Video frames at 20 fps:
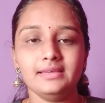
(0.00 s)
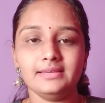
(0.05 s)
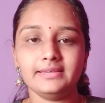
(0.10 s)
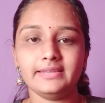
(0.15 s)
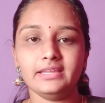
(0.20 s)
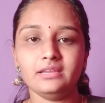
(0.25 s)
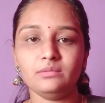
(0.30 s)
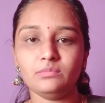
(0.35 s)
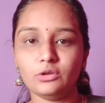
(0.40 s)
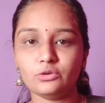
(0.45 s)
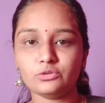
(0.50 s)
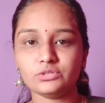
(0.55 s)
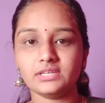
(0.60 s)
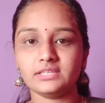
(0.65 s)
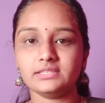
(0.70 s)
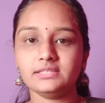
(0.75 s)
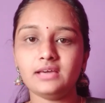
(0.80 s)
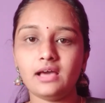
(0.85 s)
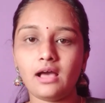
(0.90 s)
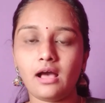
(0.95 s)
க்ரீன் பிளவுஸ்
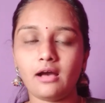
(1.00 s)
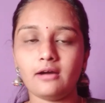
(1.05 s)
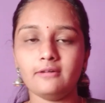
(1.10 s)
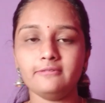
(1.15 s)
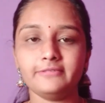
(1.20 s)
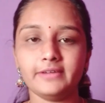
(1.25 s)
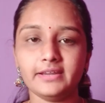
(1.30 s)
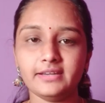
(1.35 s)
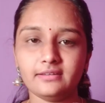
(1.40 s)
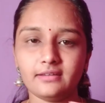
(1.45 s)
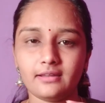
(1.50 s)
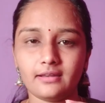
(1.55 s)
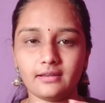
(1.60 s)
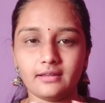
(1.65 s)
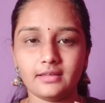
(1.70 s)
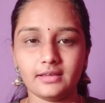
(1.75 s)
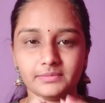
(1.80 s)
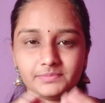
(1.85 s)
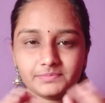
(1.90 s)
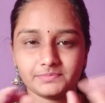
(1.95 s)
எடுத்து ஹாஃப் அண்ட்
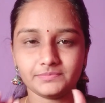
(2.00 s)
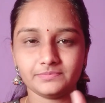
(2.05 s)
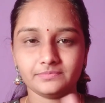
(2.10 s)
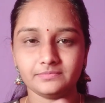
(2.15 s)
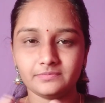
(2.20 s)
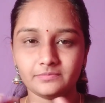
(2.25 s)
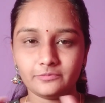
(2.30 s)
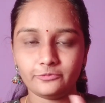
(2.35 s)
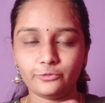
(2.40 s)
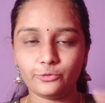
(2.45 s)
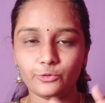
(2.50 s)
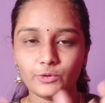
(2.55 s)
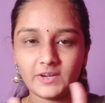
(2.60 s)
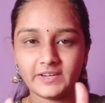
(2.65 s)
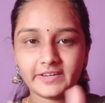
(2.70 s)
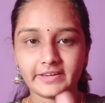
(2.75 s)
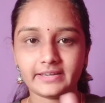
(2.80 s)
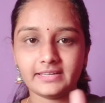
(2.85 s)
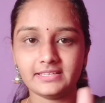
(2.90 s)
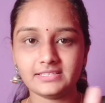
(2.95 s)
நல்லா
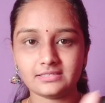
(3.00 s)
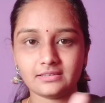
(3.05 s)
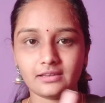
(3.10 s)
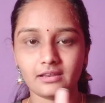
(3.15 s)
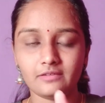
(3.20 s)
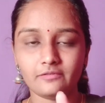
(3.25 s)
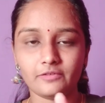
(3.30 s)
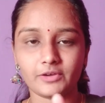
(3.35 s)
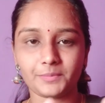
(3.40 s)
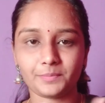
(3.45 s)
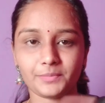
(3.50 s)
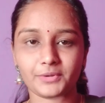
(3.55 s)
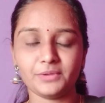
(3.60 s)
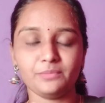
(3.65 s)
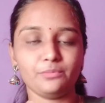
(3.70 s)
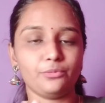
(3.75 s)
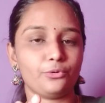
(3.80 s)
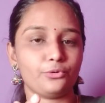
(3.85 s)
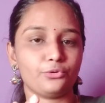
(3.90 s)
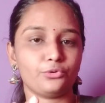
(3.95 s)
ஃபுல்லாக ட்ரெடிஷ்னலாக ஒர்க்
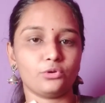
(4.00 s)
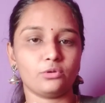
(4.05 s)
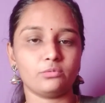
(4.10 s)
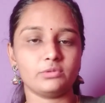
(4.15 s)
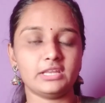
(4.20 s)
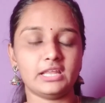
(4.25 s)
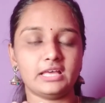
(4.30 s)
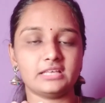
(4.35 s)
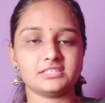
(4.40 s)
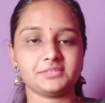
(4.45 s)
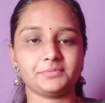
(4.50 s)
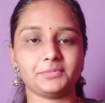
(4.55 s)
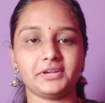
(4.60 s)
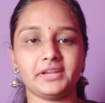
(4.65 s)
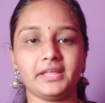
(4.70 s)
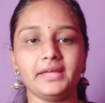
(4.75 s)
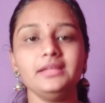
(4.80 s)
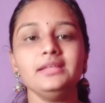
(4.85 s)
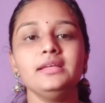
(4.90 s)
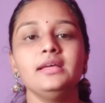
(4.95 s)
பண்ணி போடணும் அப்படின்னு
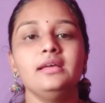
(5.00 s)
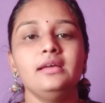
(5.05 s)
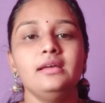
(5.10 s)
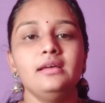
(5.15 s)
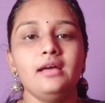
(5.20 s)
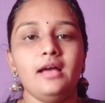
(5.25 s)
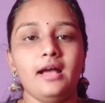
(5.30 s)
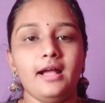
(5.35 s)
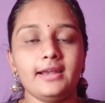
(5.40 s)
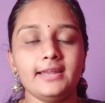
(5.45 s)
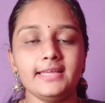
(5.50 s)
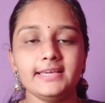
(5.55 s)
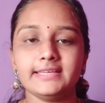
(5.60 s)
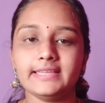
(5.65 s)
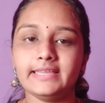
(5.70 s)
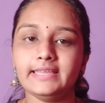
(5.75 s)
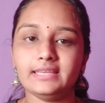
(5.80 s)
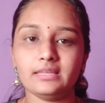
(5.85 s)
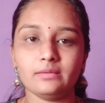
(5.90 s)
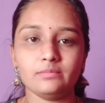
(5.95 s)
ஆசைப்பட்டேன் ஆனால்
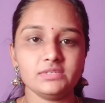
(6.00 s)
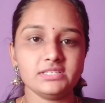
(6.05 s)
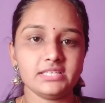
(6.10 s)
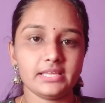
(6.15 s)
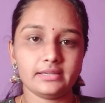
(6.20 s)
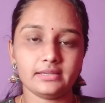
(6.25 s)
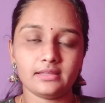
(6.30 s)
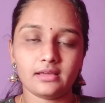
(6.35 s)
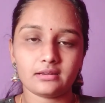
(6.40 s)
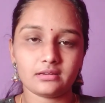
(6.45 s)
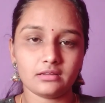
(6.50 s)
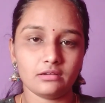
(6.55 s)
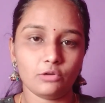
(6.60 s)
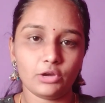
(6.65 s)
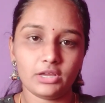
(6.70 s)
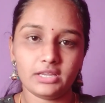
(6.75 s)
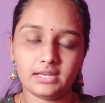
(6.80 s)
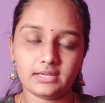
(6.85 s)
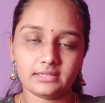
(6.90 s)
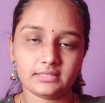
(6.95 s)
க்ரீன் நமக்கு செட் ஆகல
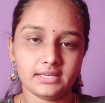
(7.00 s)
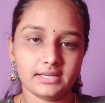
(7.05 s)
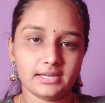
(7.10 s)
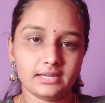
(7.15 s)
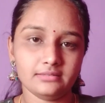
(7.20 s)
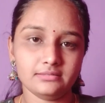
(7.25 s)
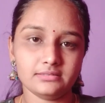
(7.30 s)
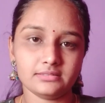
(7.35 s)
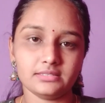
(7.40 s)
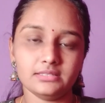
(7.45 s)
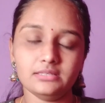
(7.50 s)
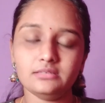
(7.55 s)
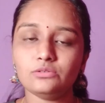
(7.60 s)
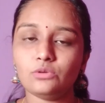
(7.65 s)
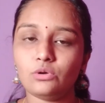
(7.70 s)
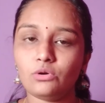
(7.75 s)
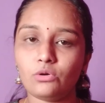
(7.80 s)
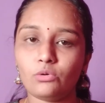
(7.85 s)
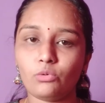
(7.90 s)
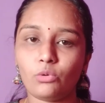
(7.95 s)
ஒயலட் தான் கிடைச்சிது
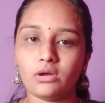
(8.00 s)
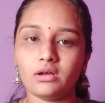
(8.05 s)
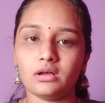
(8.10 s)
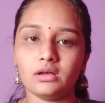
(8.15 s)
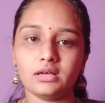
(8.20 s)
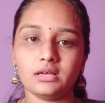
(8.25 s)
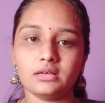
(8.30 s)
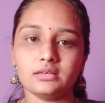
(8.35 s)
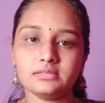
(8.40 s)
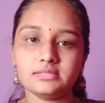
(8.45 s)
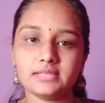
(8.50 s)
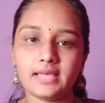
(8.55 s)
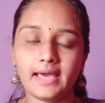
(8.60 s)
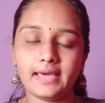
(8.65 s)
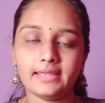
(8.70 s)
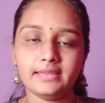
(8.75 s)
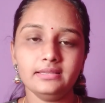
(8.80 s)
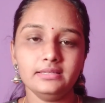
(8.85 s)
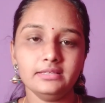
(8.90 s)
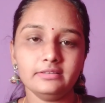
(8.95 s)
ஸோ
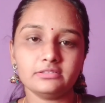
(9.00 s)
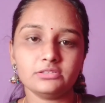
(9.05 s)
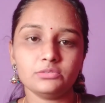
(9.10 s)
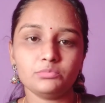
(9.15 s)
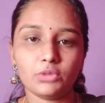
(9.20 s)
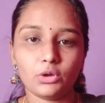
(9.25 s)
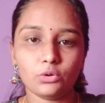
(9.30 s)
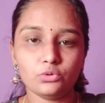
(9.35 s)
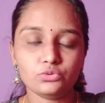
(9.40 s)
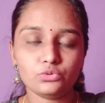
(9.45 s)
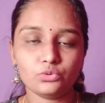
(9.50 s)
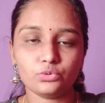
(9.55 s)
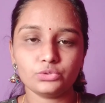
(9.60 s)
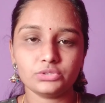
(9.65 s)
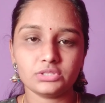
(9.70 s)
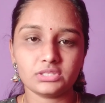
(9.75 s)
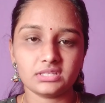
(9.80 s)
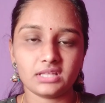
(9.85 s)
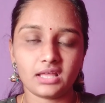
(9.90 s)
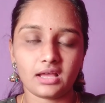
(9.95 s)
சாரிலேயே uh, வந்து பிளவுஸ்
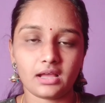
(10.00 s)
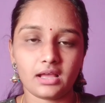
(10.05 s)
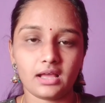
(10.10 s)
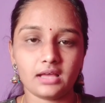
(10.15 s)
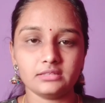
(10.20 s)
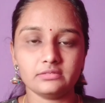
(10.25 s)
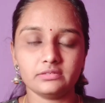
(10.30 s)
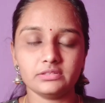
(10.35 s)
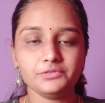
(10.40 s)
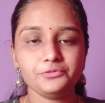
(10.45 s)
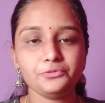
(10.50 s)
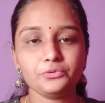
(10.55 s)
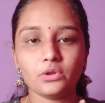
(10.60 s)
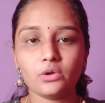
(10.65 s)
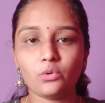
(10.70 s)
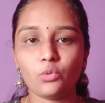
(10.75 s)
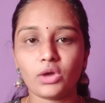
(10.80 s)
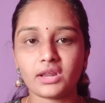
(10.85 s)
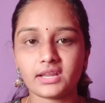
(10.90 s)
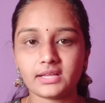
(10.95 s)
கொடுத்துருந்தாங்க அது வந்து
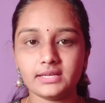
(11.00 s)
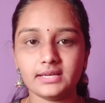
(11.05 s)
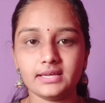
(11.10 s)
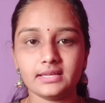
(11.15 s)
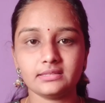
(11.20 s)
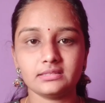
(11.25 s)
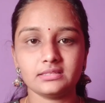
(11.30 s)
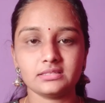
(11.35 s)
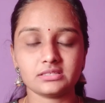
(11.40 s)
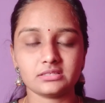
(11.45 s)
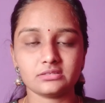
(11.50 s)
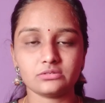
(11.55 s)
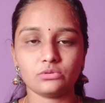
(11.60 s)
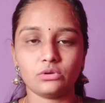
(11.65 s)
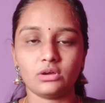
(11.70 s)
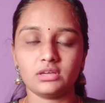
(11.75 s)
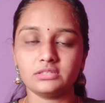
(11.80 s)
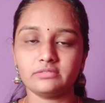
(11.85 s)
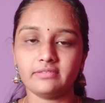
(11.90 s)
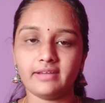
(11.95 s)
ஃபுல்லாக ஒர்க்காக இருந்துச்சு ஸோ
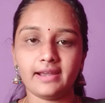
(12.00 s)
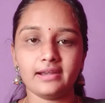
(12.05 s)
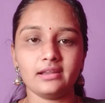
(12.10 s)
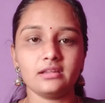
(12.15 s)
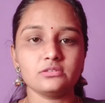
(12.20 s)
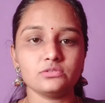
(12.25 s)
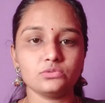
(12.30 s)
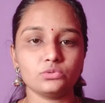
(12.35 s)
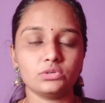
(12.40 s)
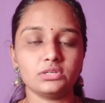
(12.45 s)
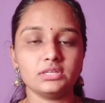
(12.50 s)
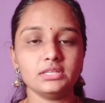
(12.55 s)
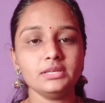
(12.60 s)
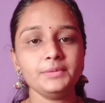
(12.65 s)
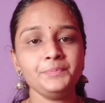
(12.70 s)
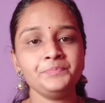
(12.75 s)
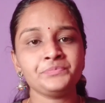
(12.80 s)
அது வேணான்னு சொல்லிட்டு